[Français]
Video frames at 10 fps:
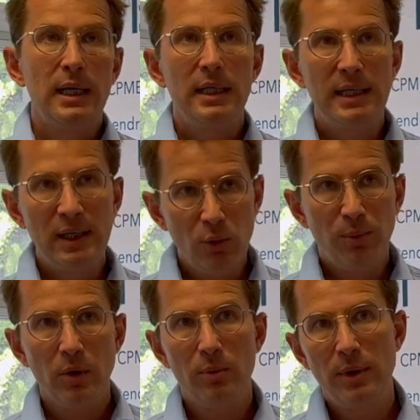Les
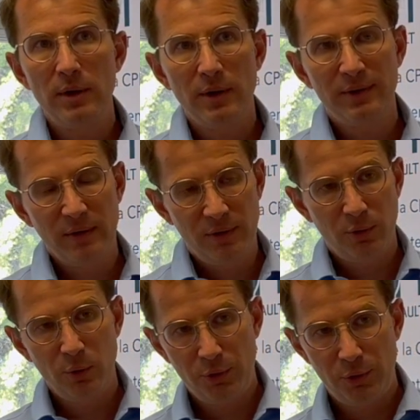groupements d'employeurs, c'est une
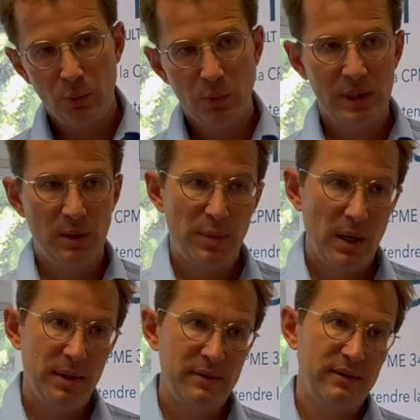solution qui
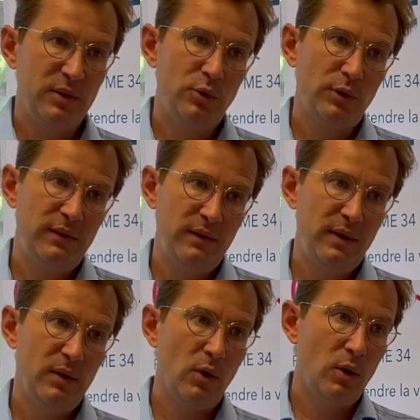permet de
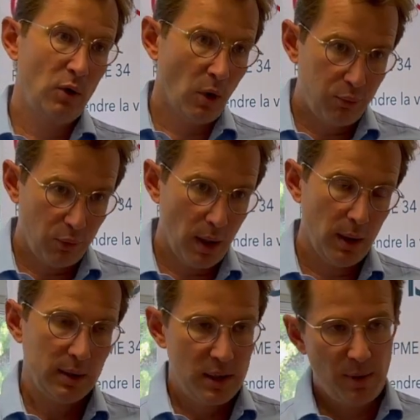sécuriser euh,
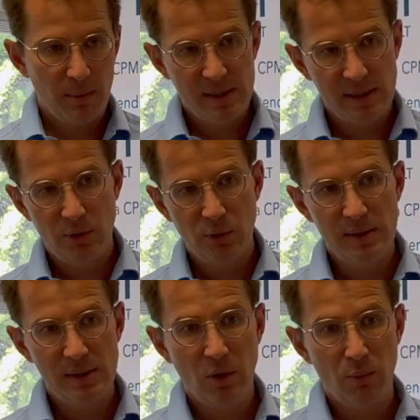l'emploi, qui permet de
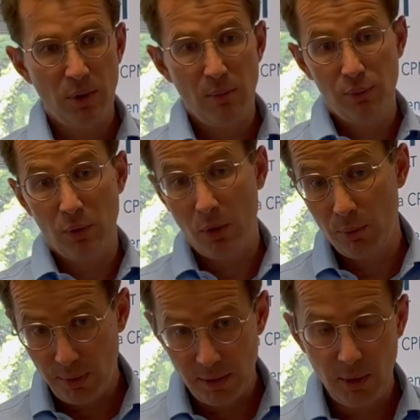sécuriser l'emploi pour
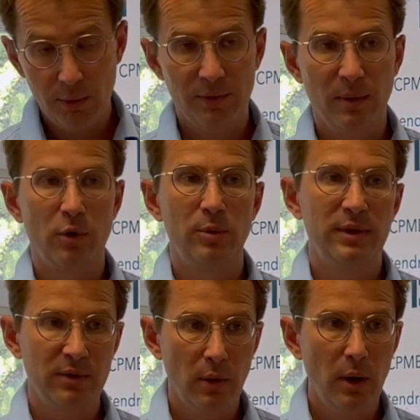l'employeur dans un
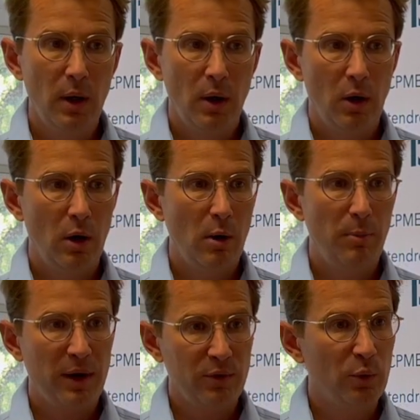premier temps, euh,
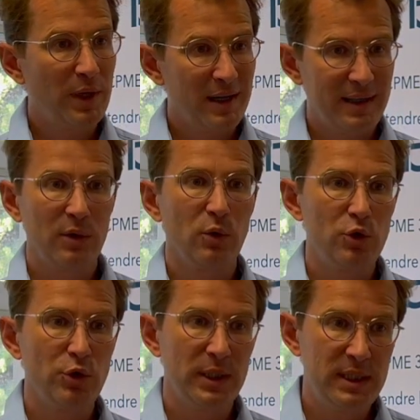parce qu'on a un
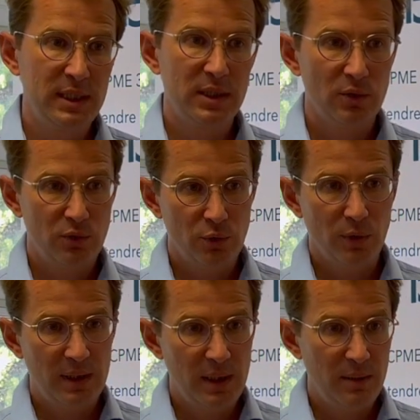cadre juridique
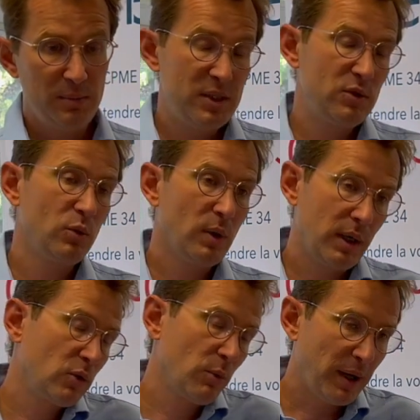sur des missions
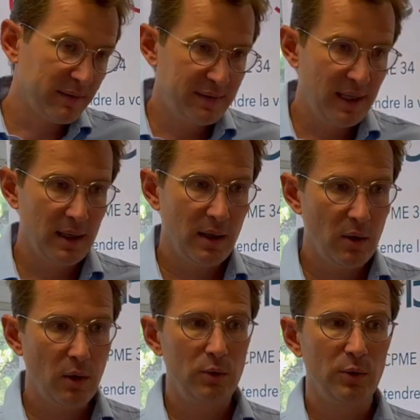à temps partiel,
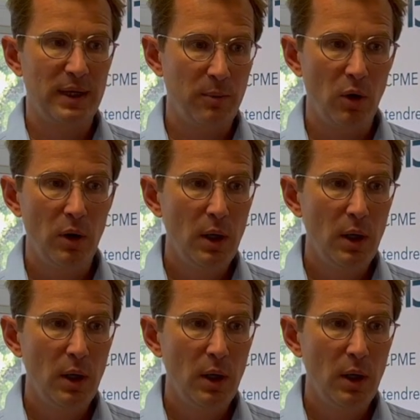hein, euh, notamment,